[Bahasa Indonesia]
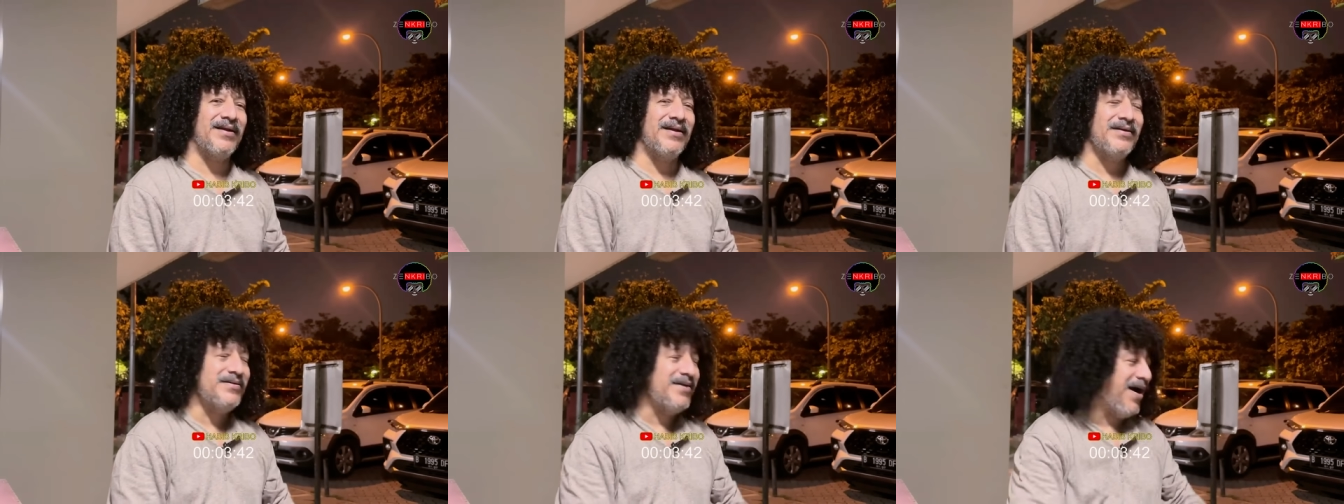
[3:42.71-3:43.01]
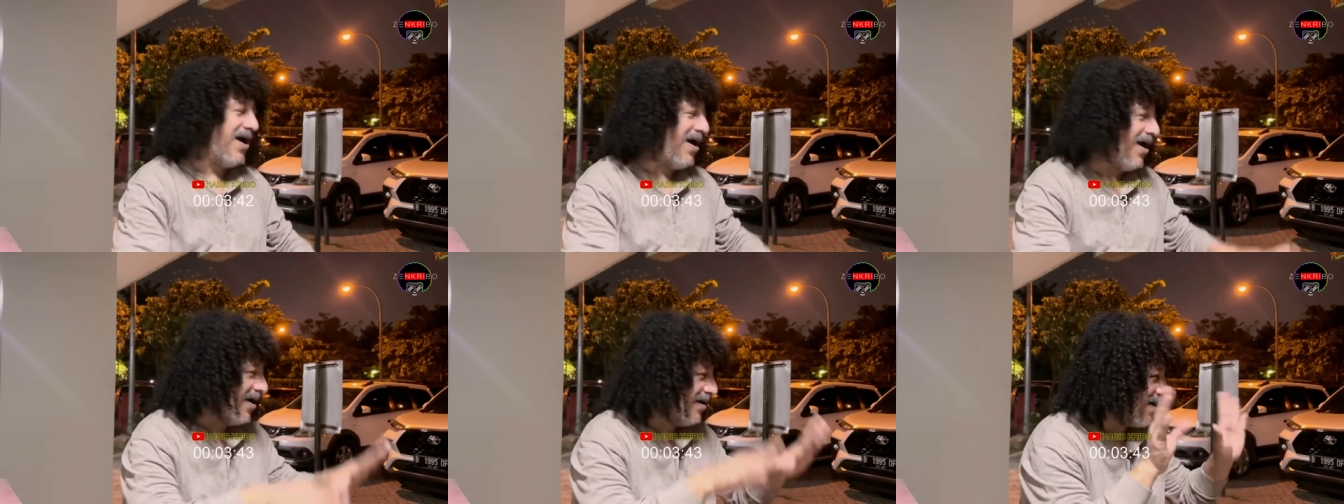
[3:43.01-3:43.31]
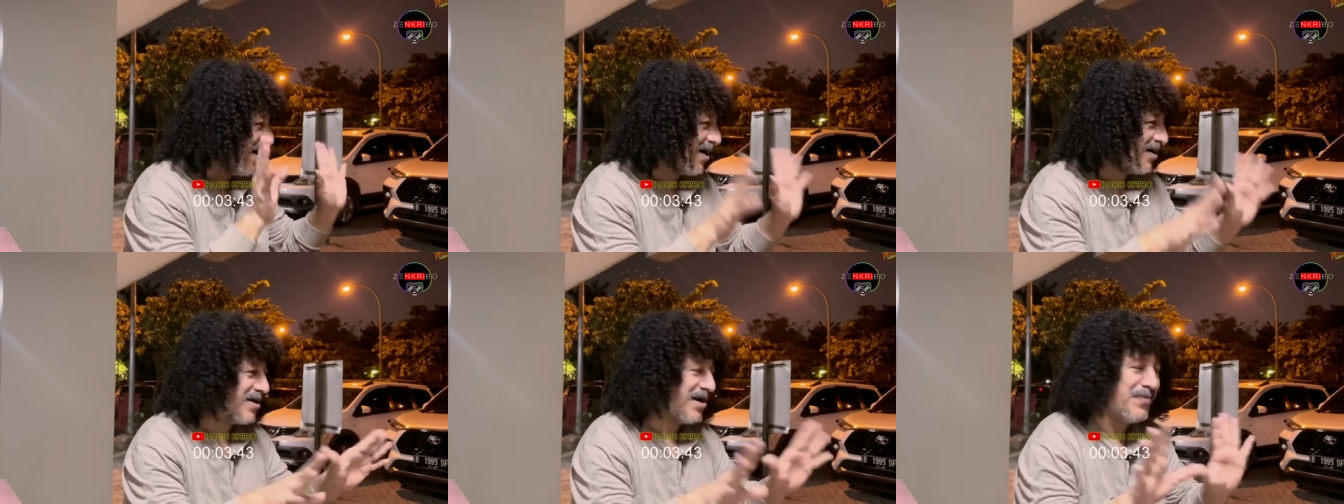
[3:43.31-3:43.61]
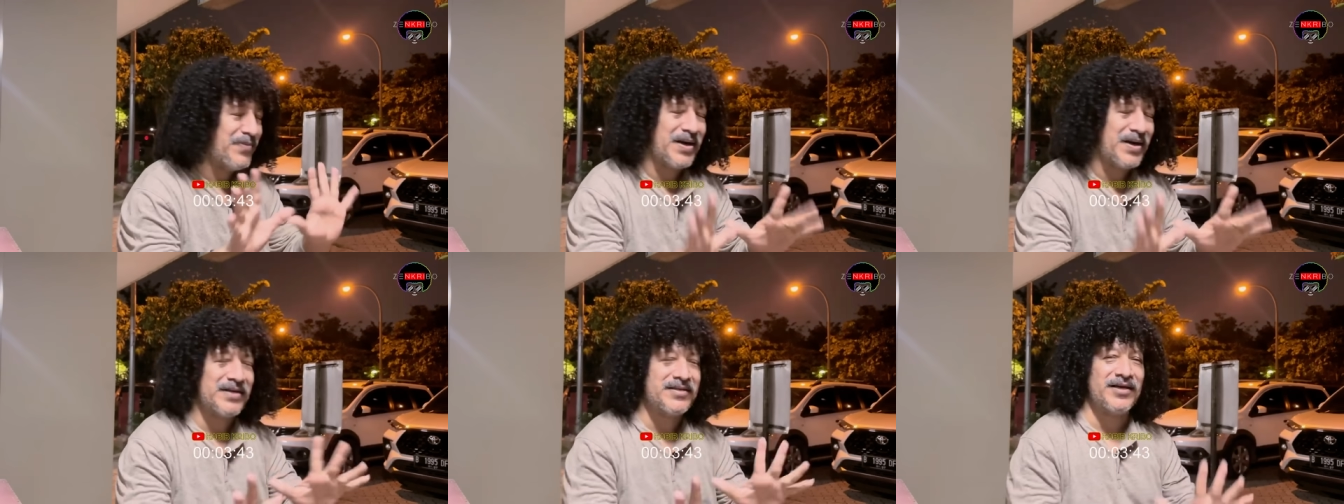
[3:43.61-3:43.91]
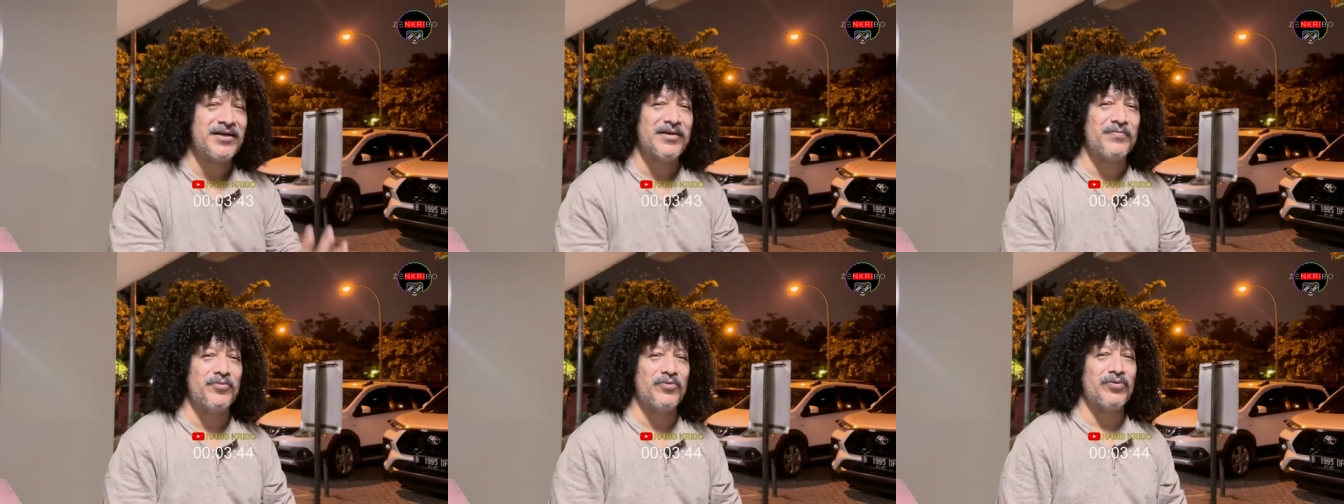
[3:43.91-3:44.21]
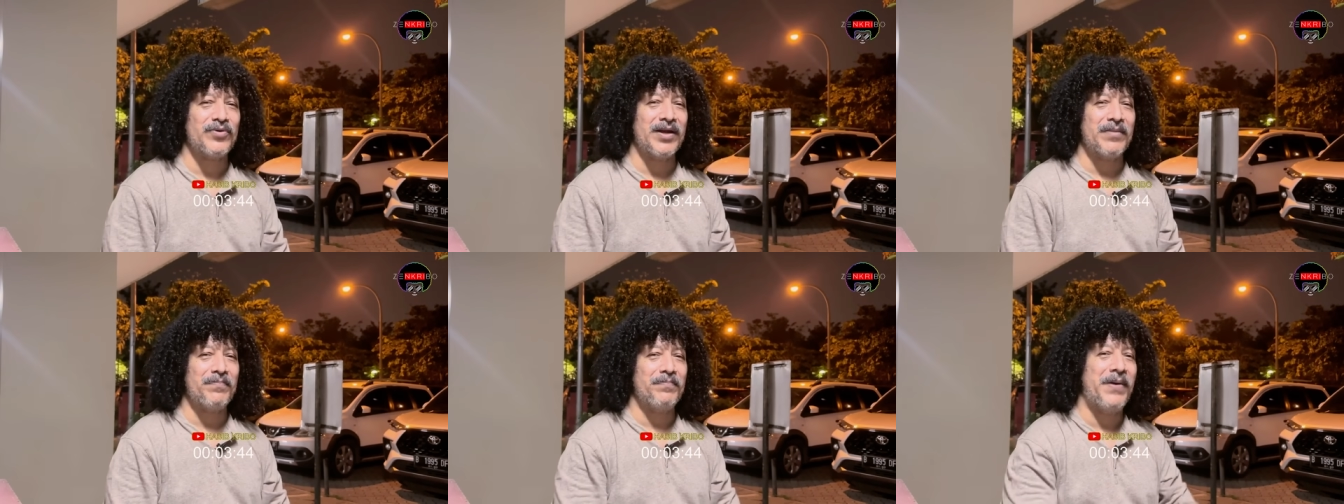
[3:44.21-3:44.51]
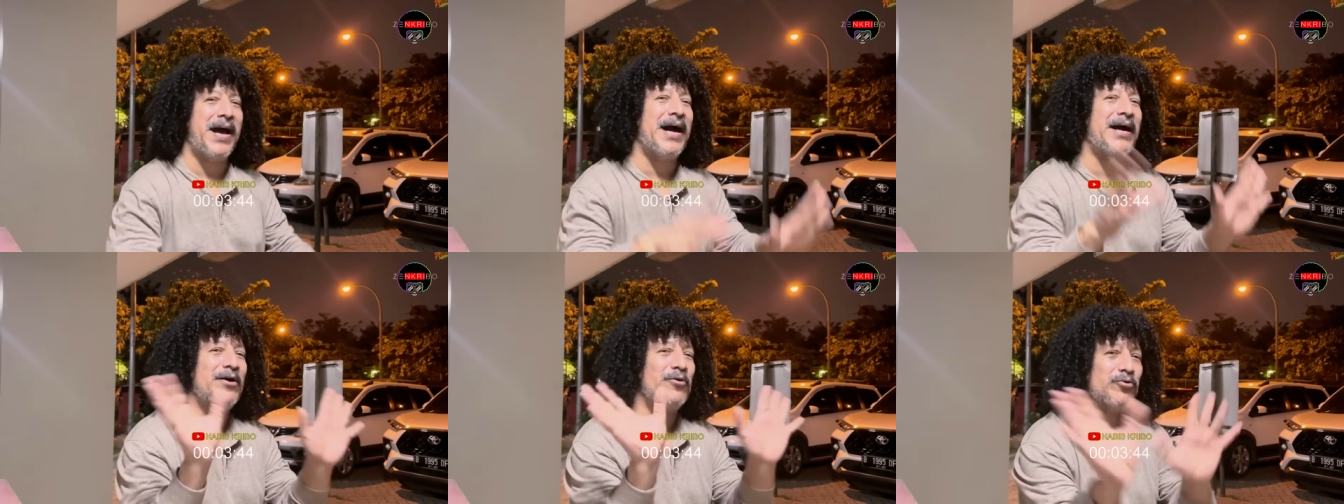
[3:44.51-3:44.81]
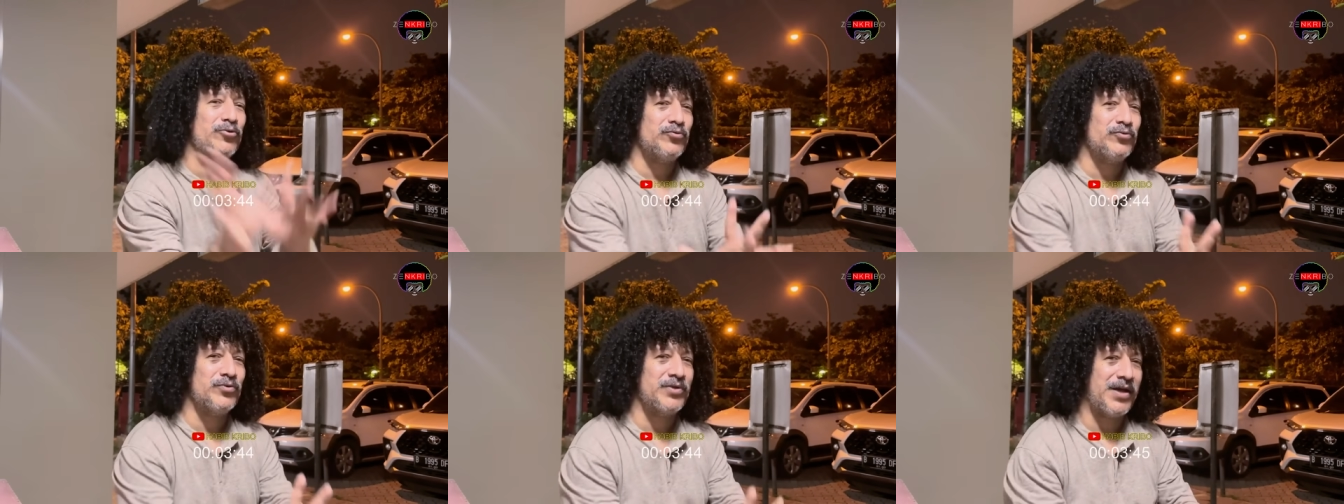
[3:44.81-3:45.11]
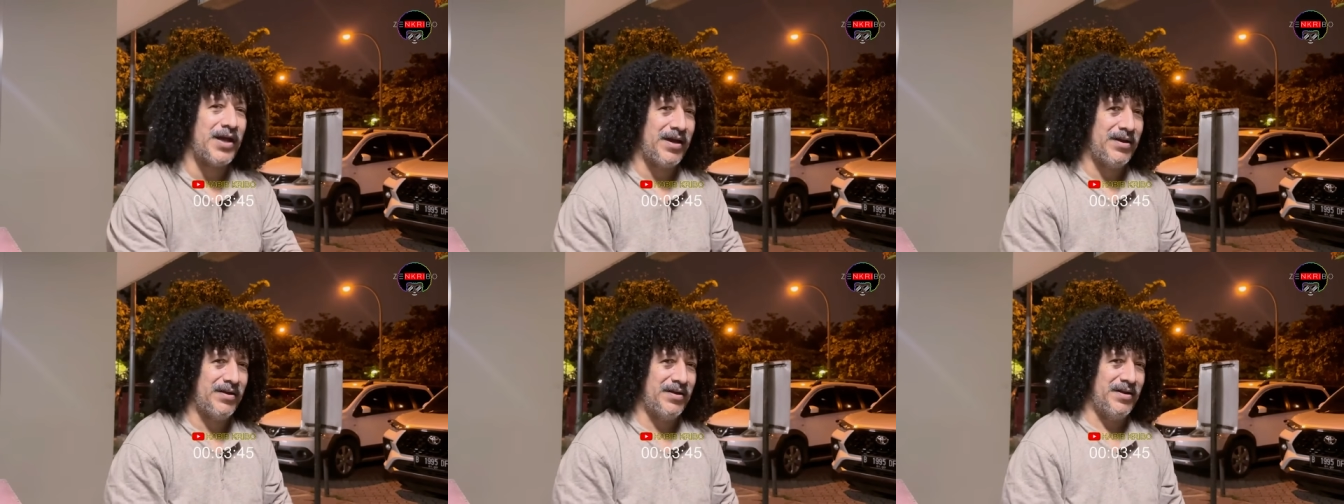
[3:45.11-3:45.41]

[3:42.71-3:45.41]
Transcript: Nggak ada agama mengajarkan keburukan, bangkrut sudah.